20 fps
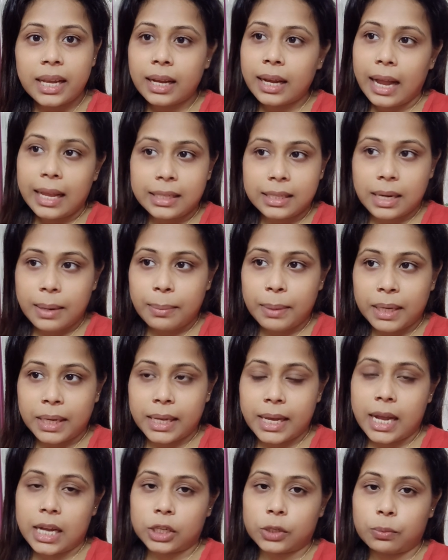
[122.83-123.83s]
কাজটা
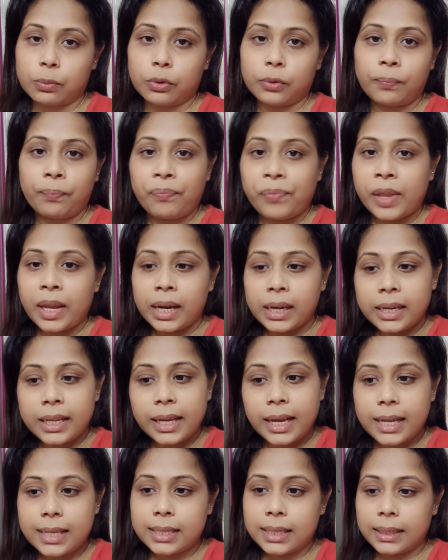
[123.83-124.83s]
মিটিয়ে আসব
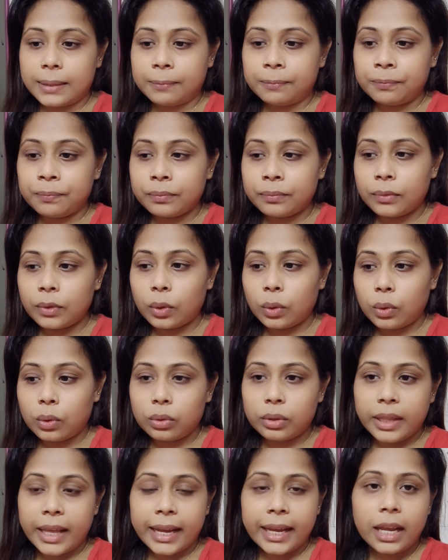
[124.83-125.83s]
ঠিক আছে তো
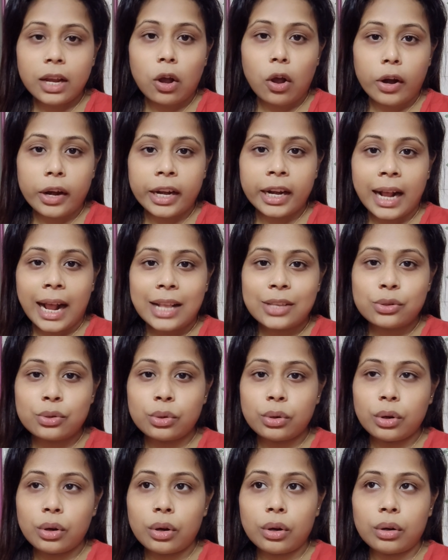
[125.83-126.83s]
দেখি ঘরের
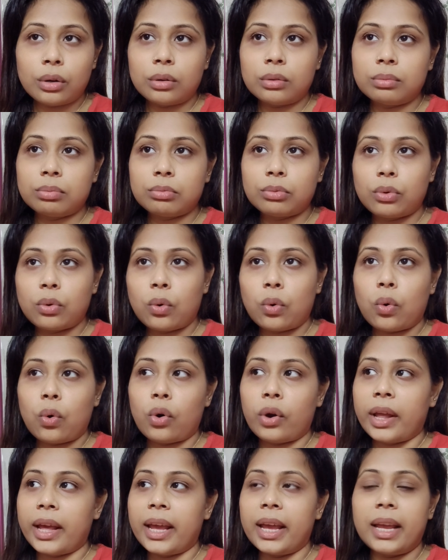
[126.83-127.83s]
কাজগুলো
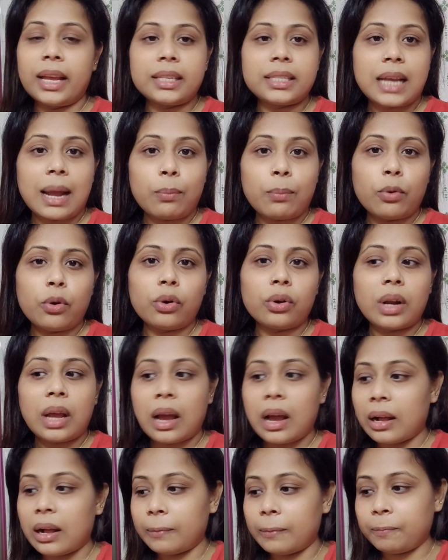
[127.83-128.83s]
করে যাব না
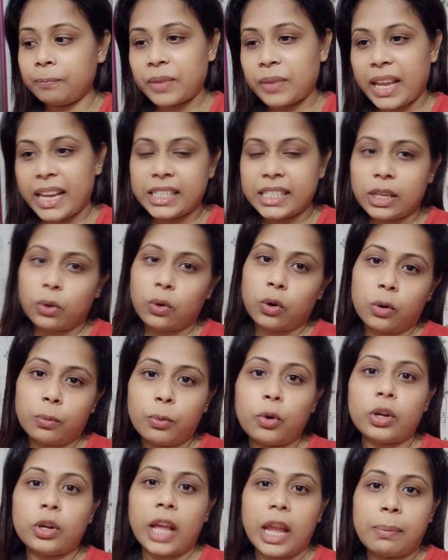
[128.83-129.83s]
এসে করব
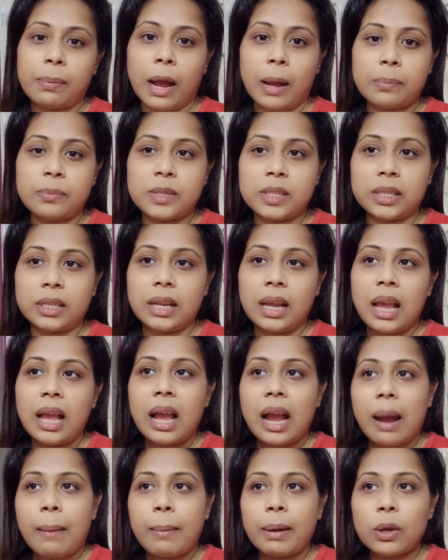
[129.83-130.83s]
ওটাই ভাবছি
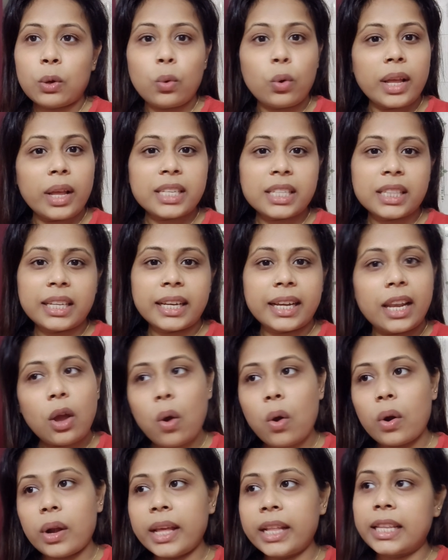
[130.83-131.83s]
আবার করে যেতে গেলে
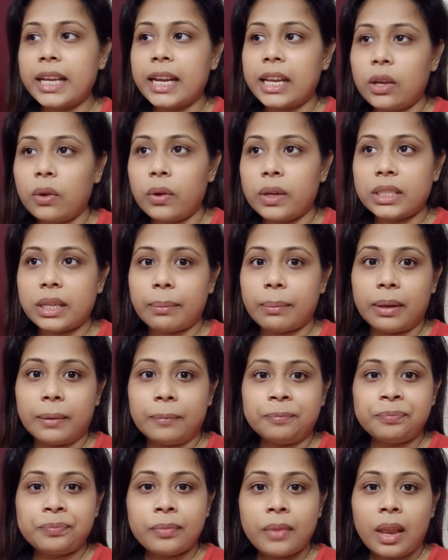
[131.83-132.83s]
অনেক দেরি হয়ে যাবে
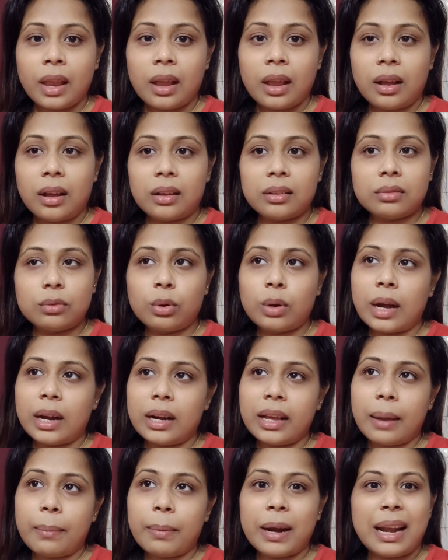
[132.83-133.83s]
আর
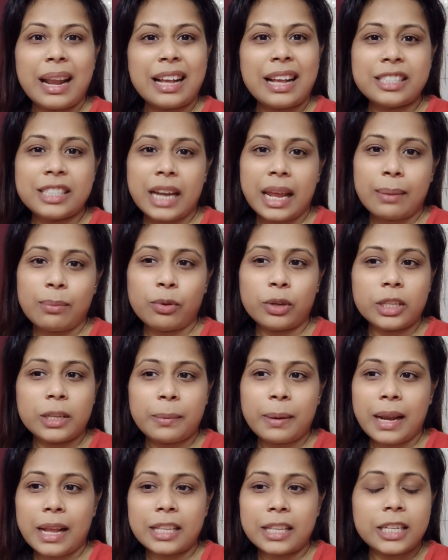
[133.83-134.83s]
ওখানে আবার লাঞ্চ টাইম হয়ে
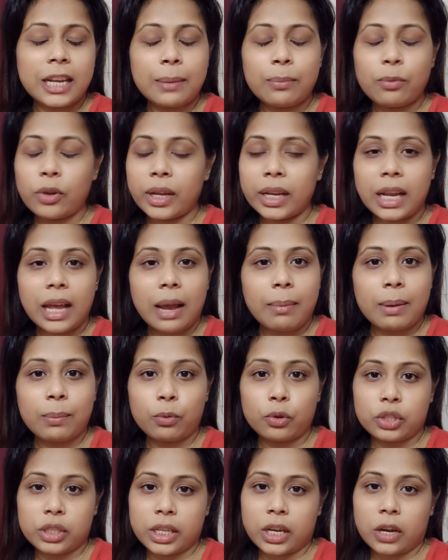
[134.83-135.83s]
যাবে লাঞ্চ টাইম হয়ে গেলে আবার
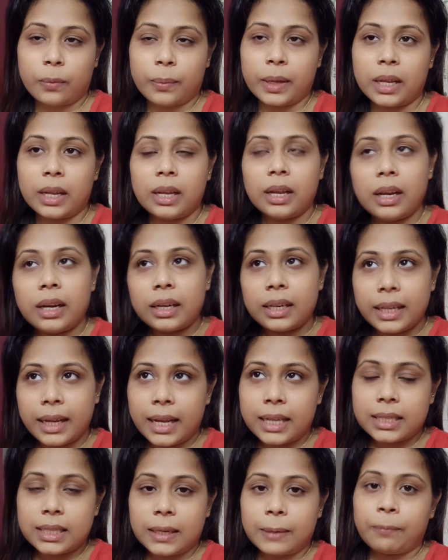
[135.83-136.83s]
বসতে হবে ঠিক
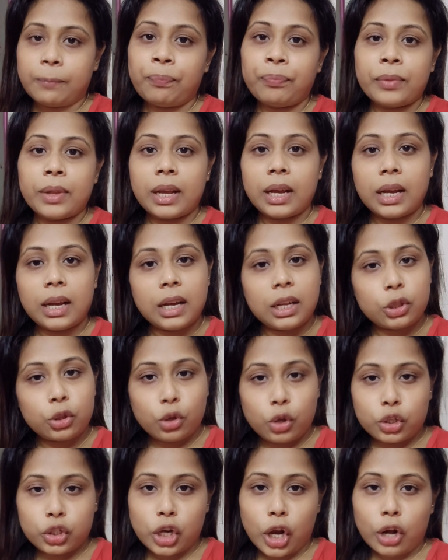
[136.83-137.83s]
আছে
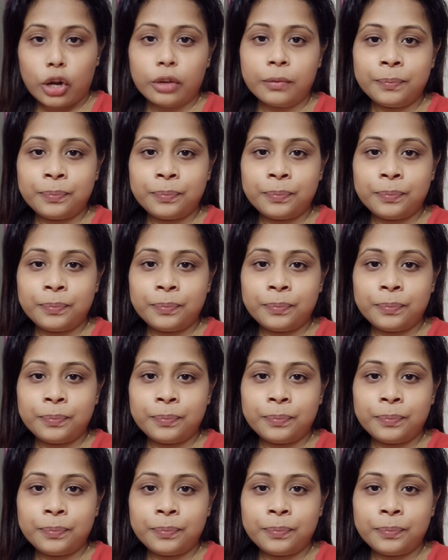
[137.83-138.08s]
তো চলো